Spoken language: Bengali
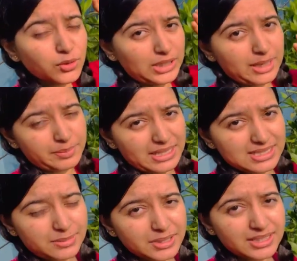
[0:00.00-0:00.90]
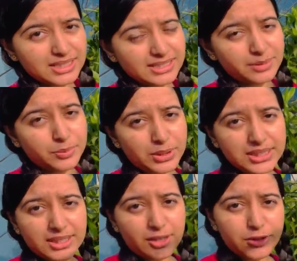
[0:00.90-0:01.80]
গোলাপ গাছ আমাদেরকে যেটা
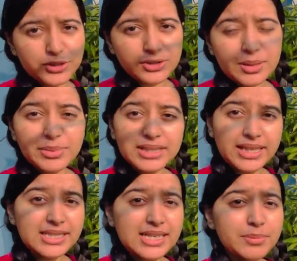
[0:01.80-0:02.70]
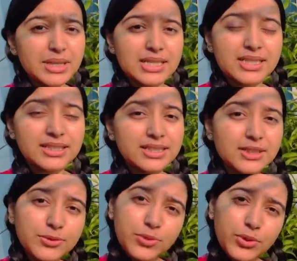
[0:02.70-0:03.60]
বলে দেওয়া হয়েছিল আমরা দেখেছিলাম নার্সারিতে
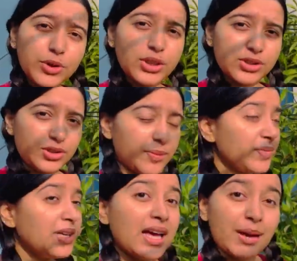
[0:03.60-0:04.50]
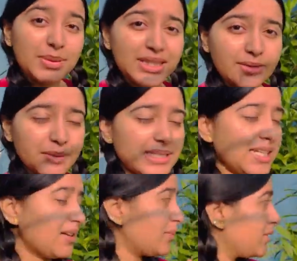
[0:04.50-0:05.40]
এটা তো ফুল হয়েছিল আমরা কি
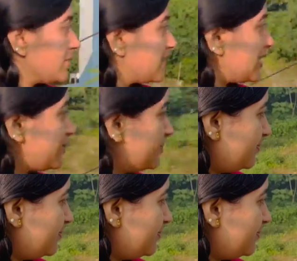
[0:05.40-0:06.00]
ভেবেছিলাম আমরা ভেবেছিলাম